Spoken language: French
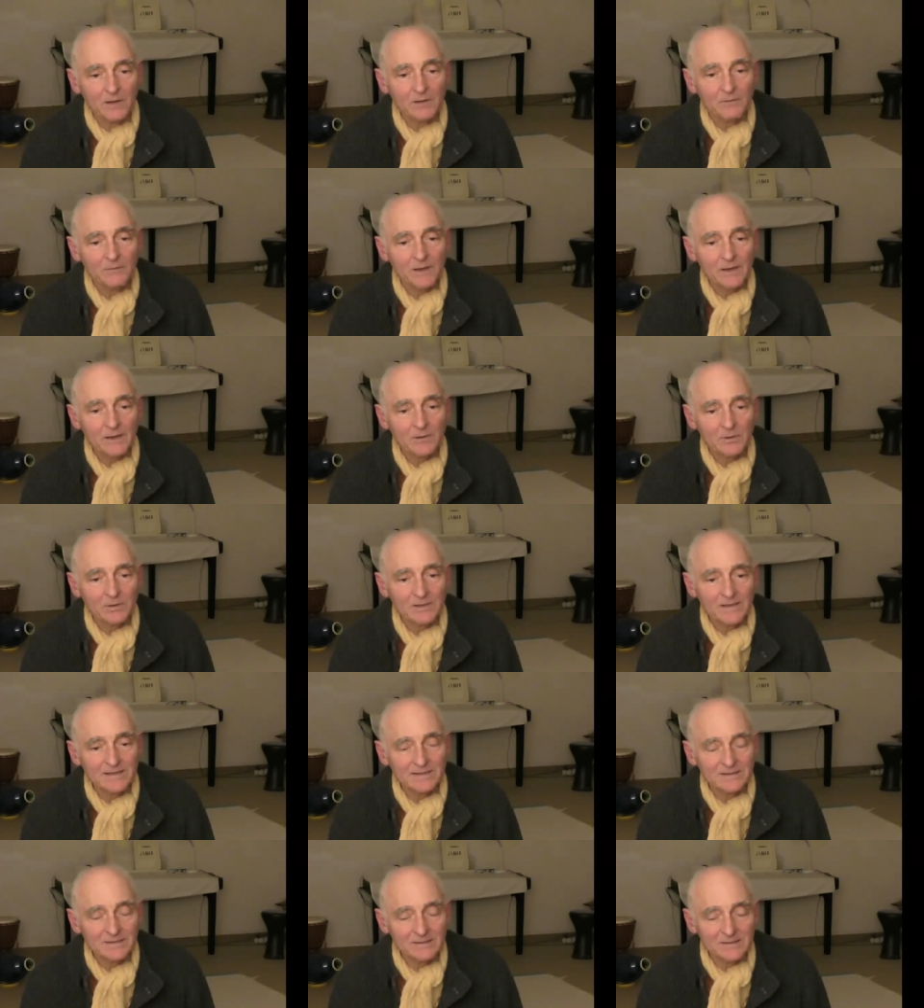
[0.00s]
faire
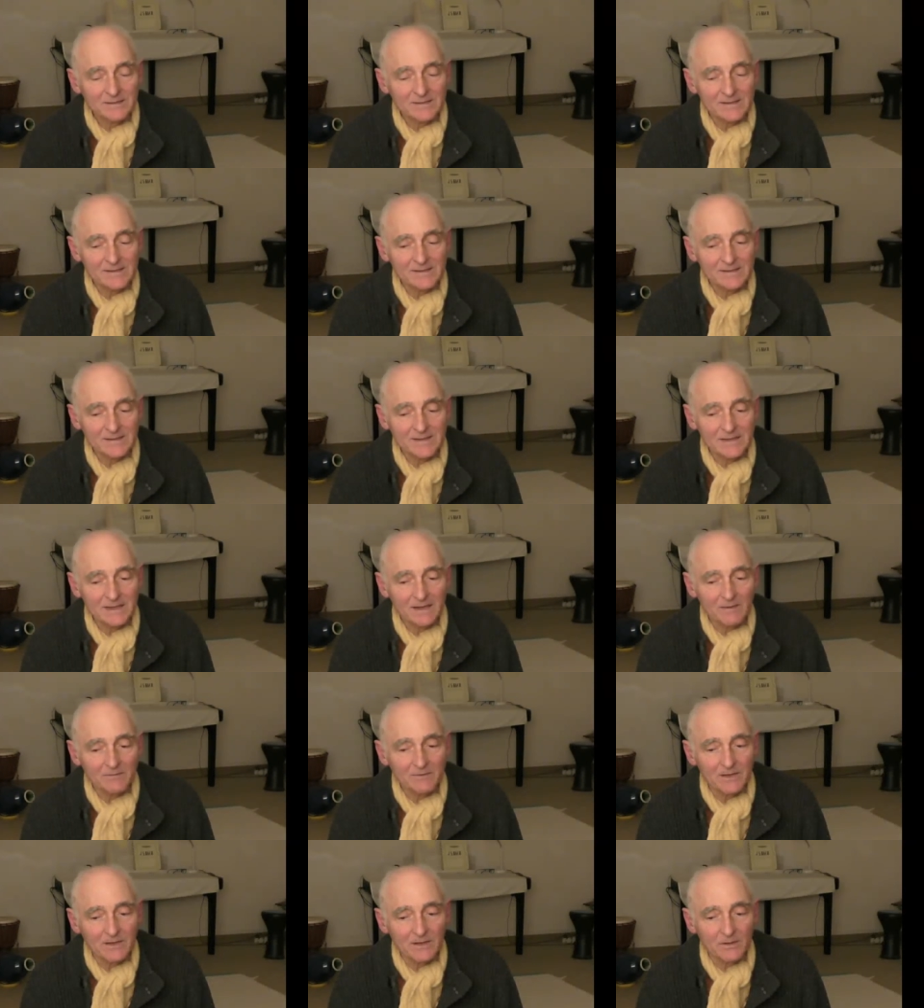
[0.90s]
connaissance ainsi
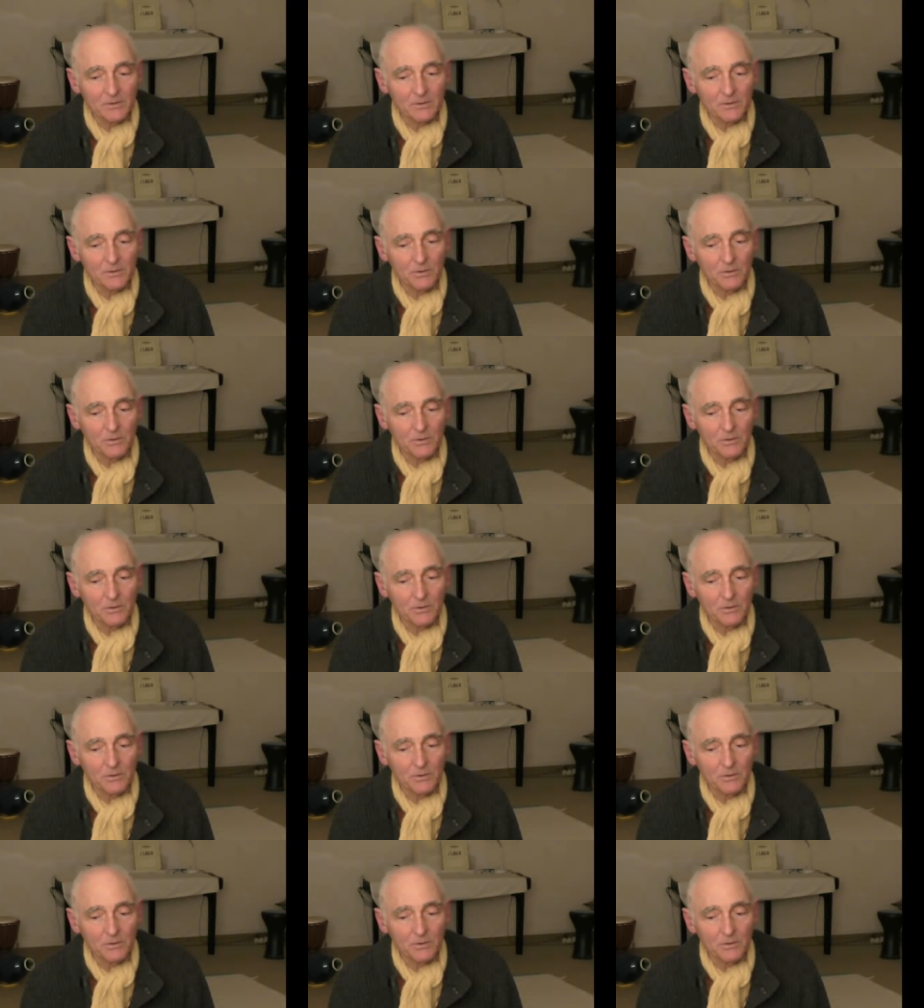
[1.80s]
avec